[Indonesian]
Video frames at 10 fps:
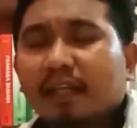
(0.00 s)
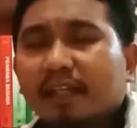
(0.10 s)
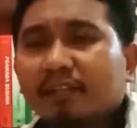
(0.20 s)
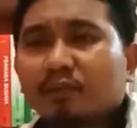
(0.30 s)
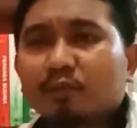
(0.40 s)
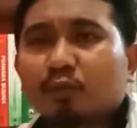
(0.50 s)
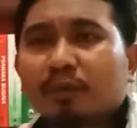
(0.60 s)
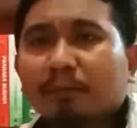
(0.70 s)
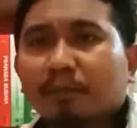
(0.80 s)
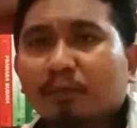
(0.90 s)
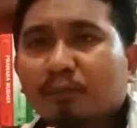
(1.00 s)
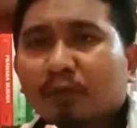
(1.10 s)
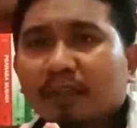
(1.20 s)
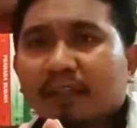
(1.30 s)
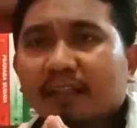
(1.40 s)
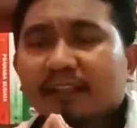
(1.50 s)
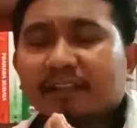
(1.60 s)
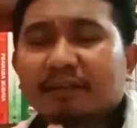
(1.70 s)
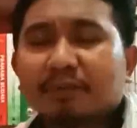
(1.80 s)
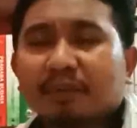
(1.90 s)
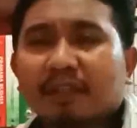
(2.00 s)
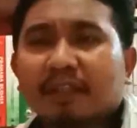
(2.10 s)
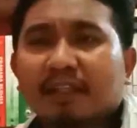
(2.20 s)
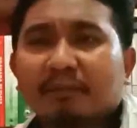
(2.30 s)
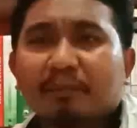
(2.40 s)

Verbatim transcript: Dan tujuan perbuatan itu adalah